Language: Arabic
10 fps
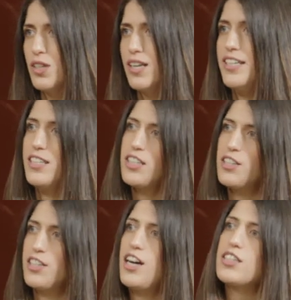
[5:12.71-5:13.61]
لإحنا
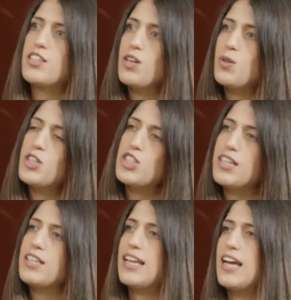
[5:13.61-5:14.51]
نقدر نحضر له شيء
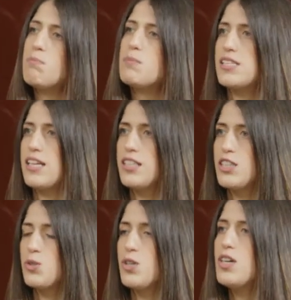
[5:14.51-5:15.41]
اللي يلائم
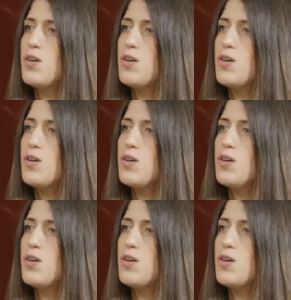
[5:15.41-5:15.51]
ميزانيته